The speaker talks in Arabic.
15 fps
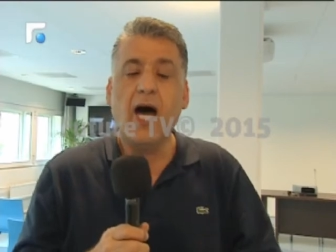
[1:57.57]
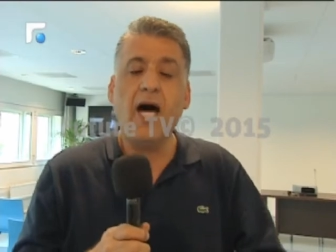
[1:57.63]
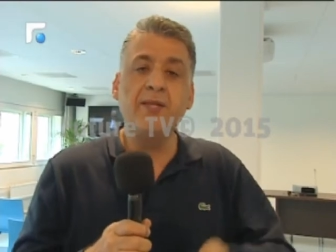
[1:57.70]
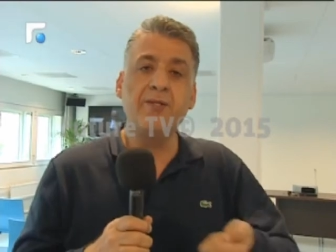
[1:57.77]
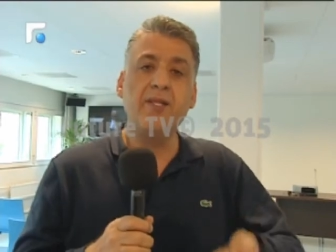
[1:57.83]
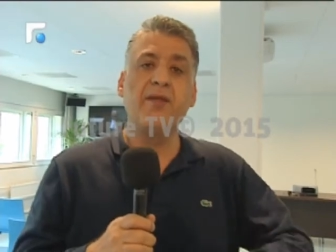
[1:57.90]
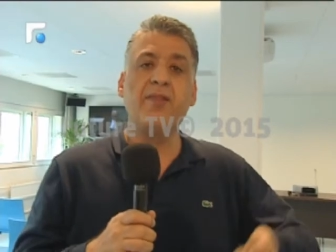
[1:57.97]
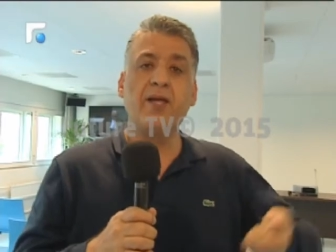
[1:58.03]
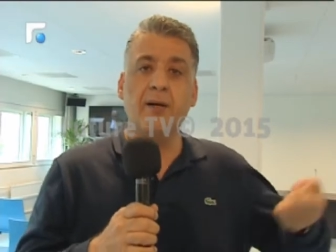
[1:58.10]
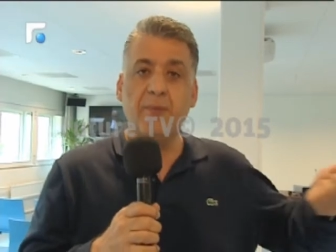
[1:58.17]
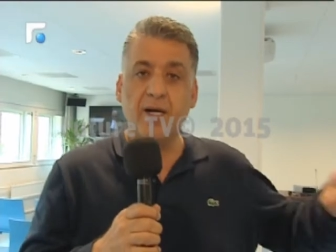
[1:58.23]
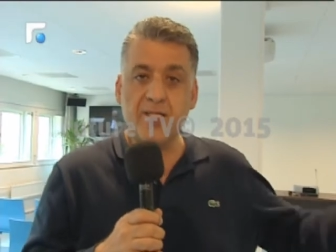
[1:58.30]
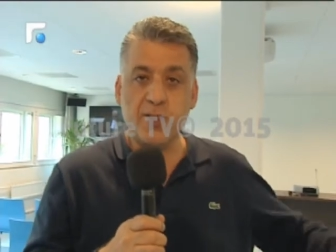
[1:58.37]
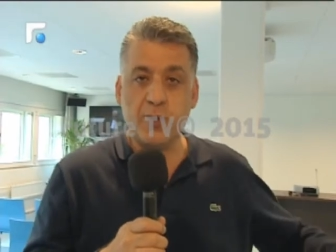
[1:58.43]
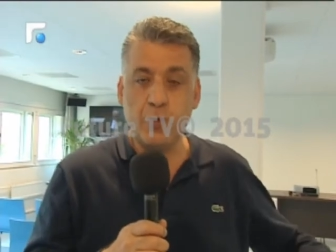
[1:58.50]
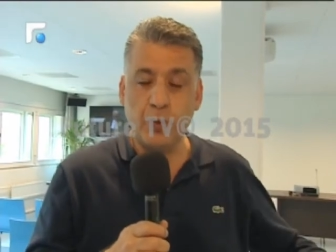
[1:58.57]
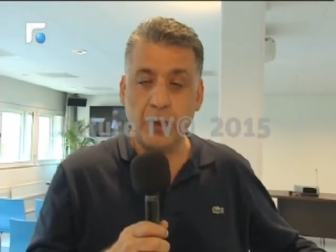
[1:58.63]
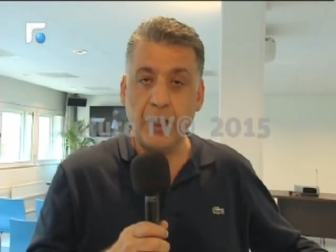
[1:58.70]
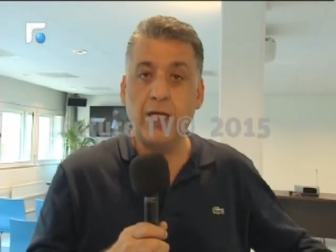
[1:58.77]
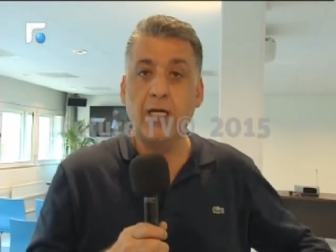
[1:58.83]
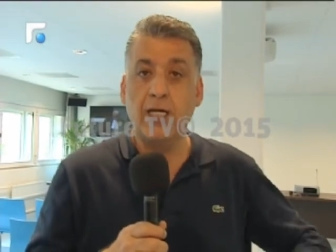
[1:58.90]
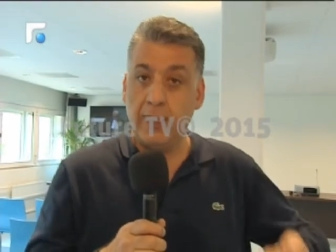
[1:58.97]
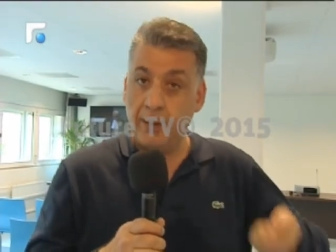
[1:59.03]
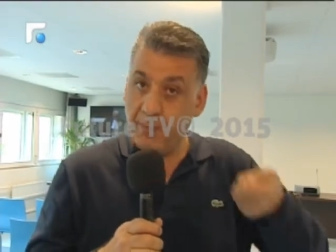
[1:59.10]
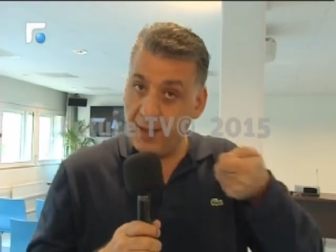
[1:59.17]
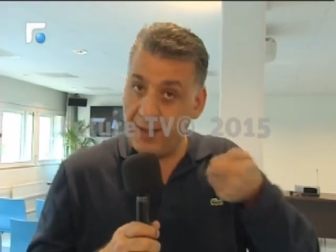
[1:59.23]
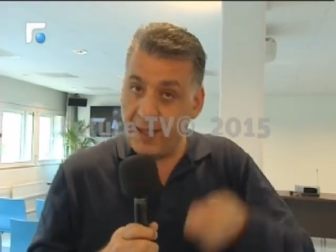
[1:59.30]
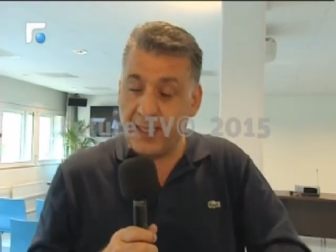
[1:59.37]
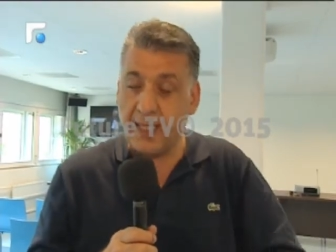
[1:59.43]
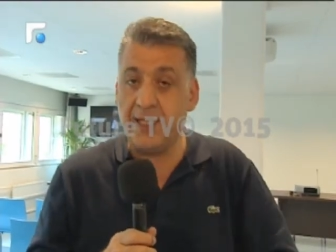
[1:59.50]
النظام السوري
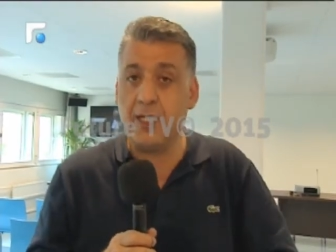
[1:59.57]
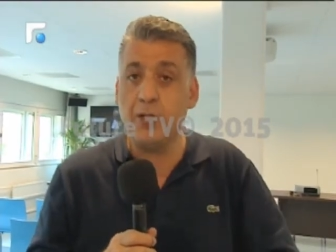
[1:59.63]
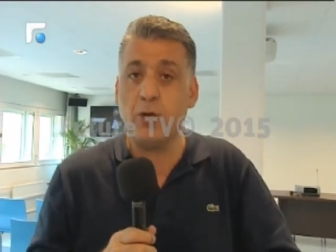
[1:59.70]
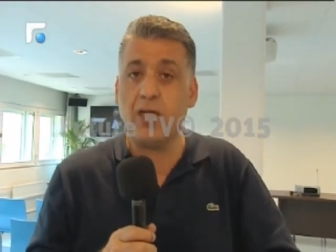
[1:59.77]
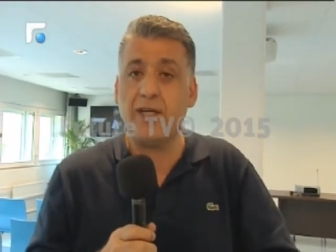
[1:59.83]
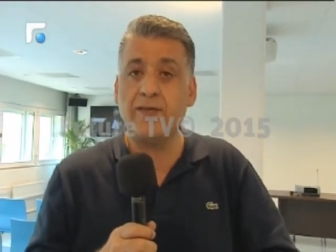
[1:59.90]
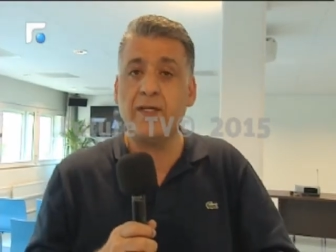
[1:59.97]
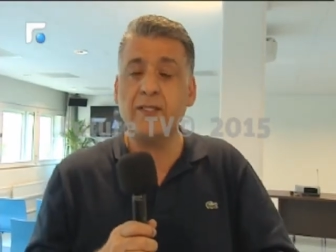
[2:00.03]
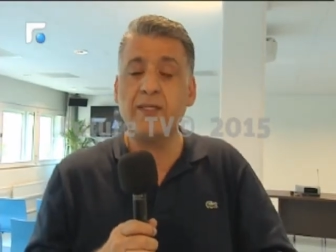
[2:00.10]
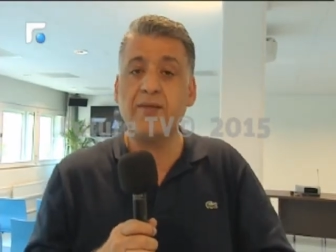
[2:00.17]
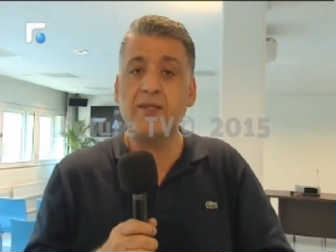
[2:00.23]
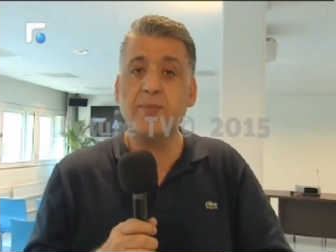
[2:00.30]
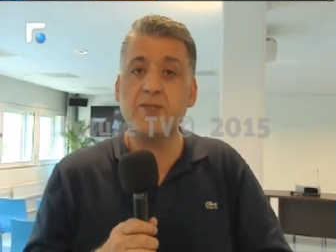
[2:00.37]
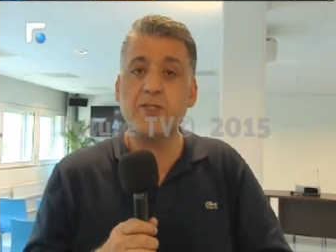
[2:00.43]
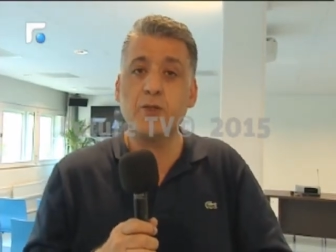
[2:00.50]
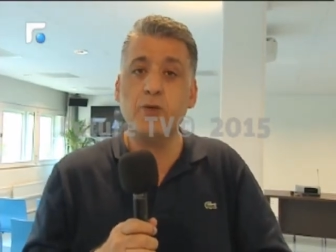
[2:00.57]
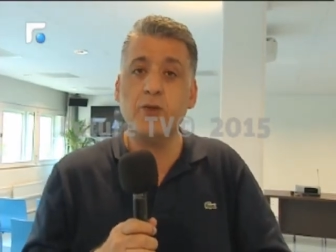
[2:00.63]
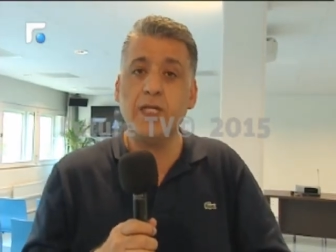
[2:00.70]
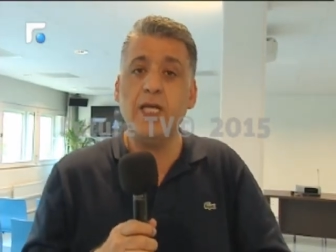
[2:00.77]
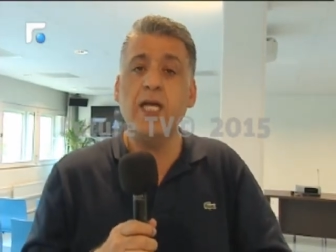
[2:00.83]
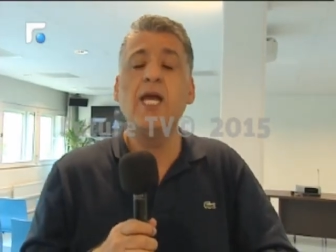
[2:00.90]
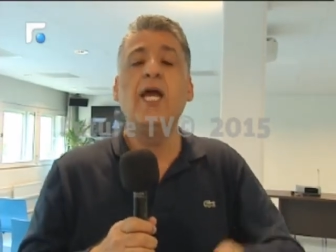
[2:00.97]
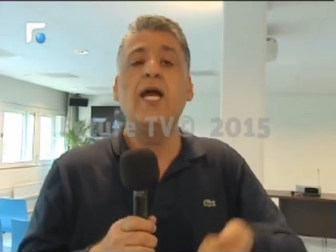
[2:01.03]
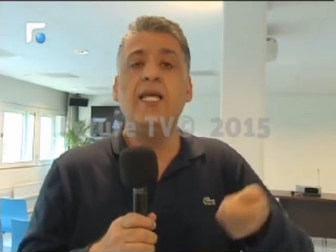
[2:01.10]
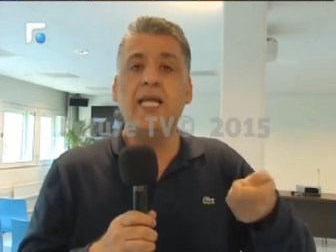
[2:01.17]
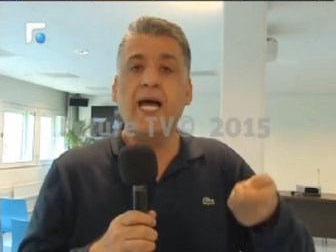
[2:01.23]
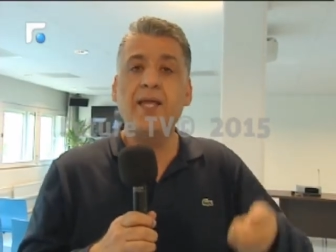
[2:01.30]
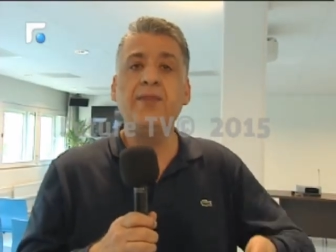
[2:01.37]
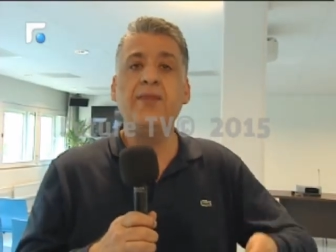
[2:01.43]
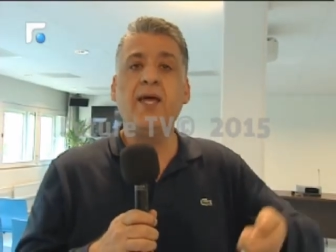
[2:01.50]
لماذا كان يخيف النظام السوري
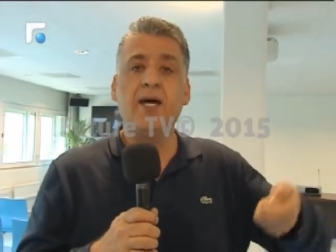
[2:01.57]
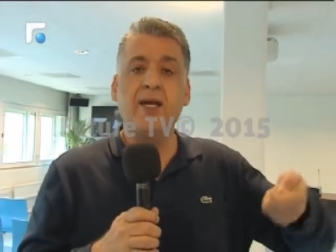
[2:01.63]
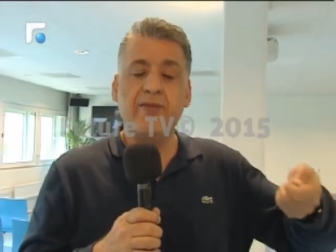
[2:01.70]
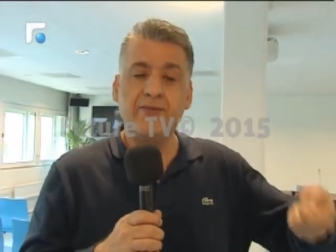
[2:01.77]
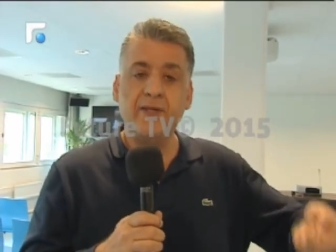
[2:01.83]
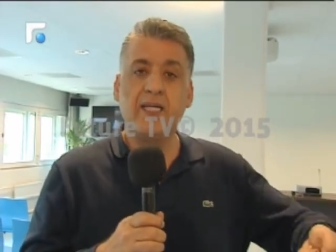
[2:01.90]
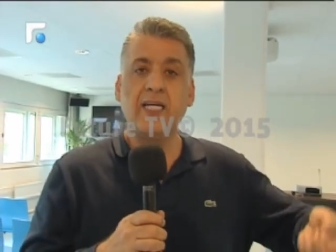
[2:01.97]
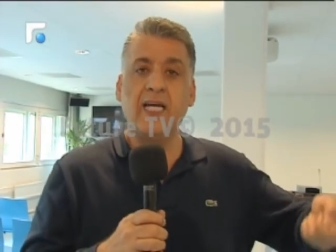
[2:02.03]
لأن رفيق